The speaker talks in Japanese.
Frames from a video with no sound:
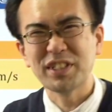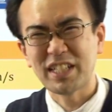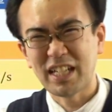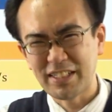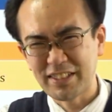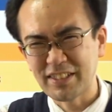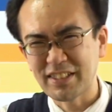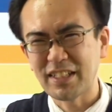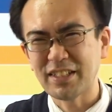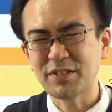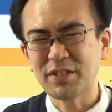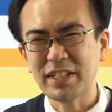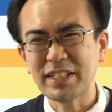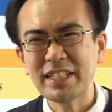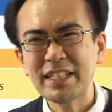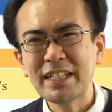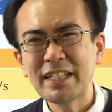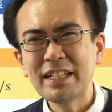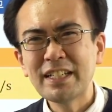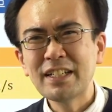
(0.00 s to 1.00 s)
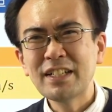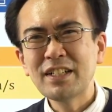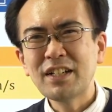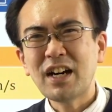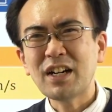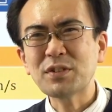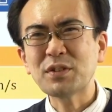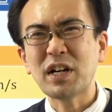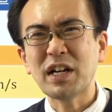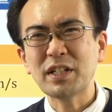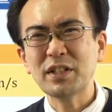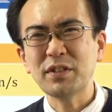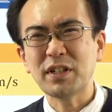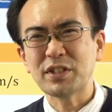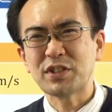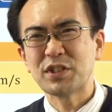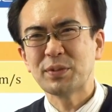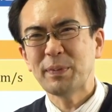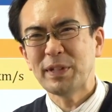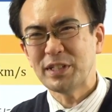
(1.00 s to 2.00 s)
感じたりとかね。あとあるいは
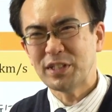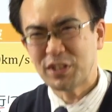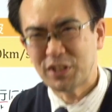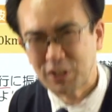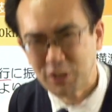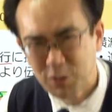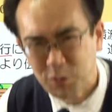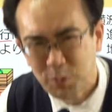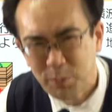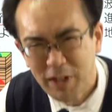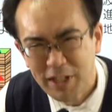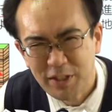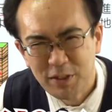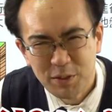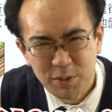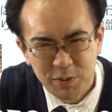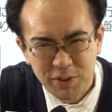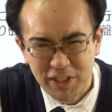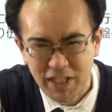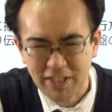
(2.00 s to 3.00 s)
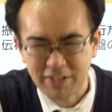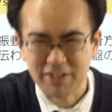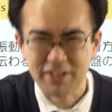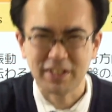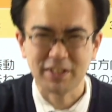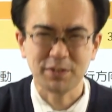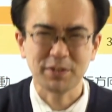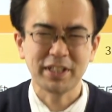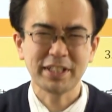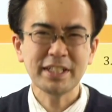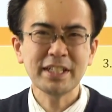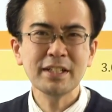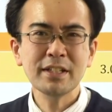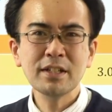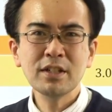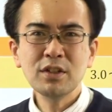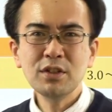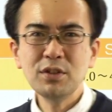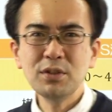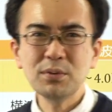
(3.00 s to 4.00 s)
地面に引き込まれるように感じたりとかね。
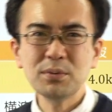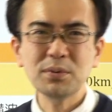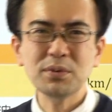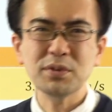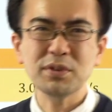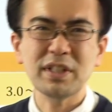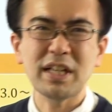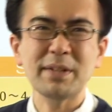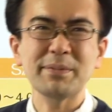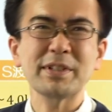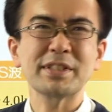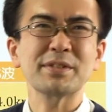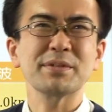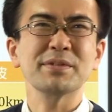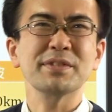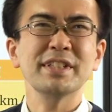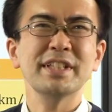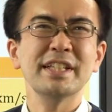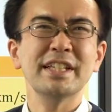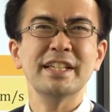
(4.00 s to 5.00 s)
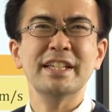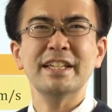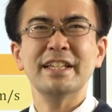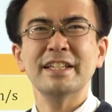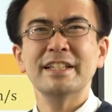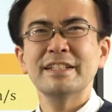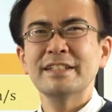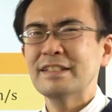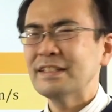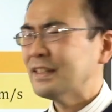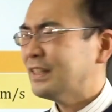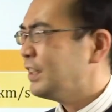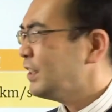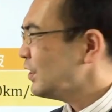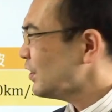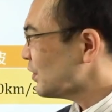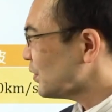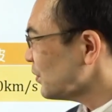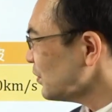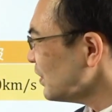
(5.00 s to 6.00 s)
いうことになりますので、
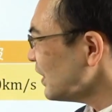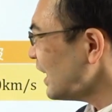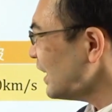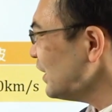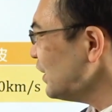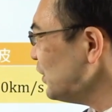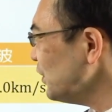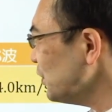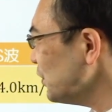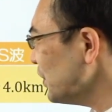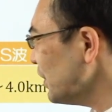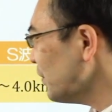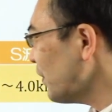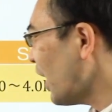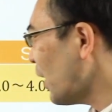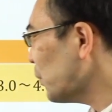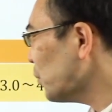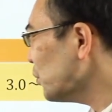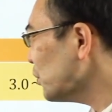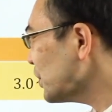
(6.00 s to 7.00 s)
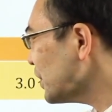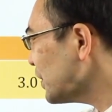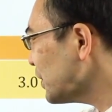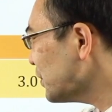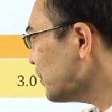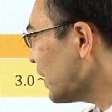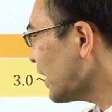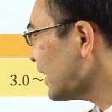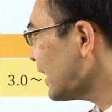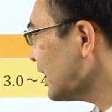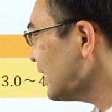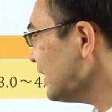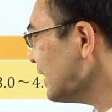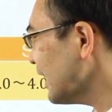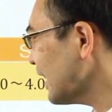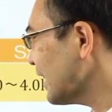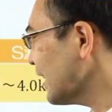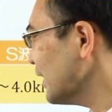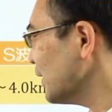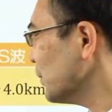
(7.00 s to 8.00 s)
そんなに揺れは大きくはないん
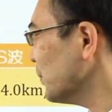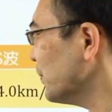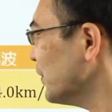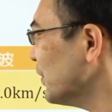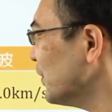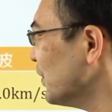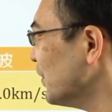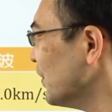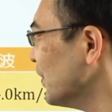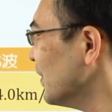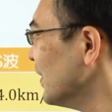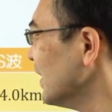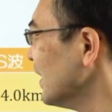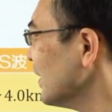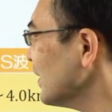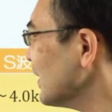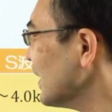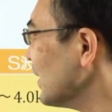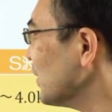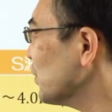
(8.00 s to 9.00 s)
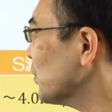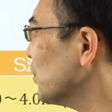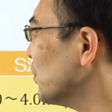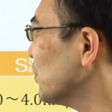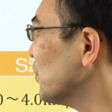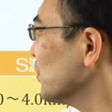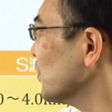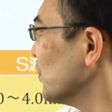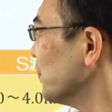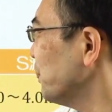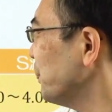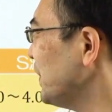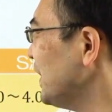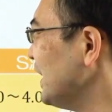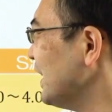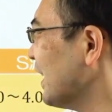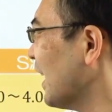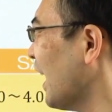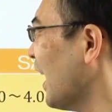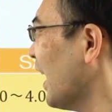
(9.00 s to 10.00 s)
だけれども、結構この
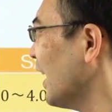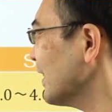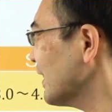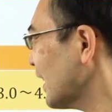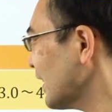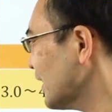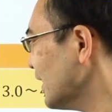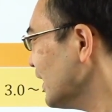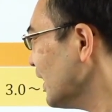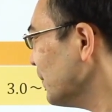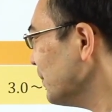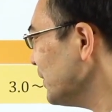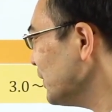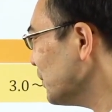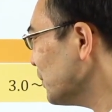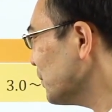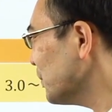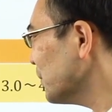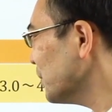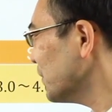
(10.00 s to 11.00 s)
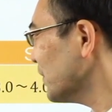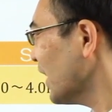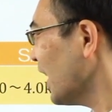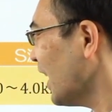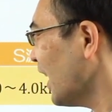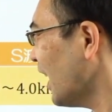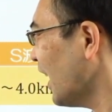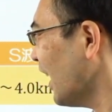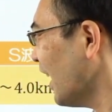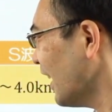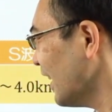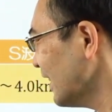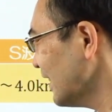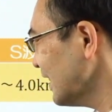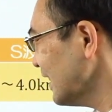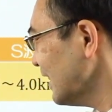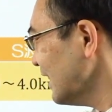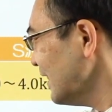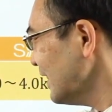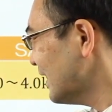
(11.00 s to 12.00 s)
P 波、縦波の方が、
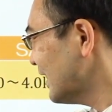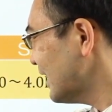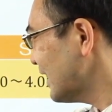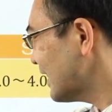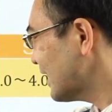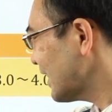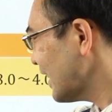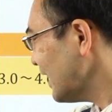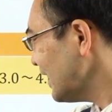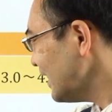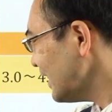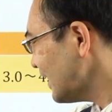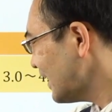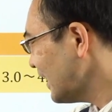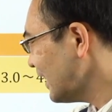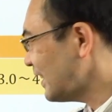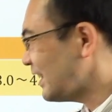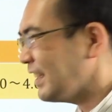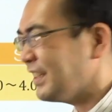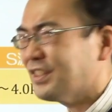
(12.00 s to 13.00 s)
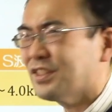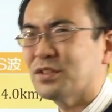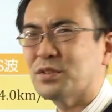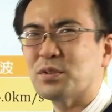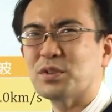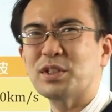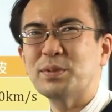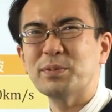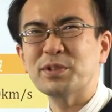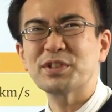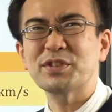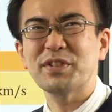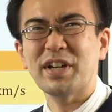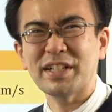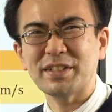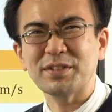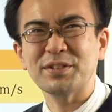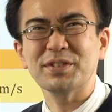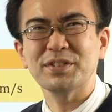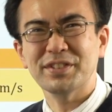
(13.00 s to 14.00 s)
実際に経験すると気持ち
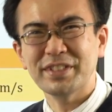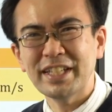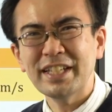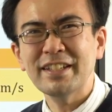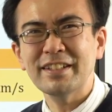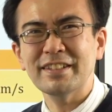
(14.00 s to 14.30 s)
悪いというね。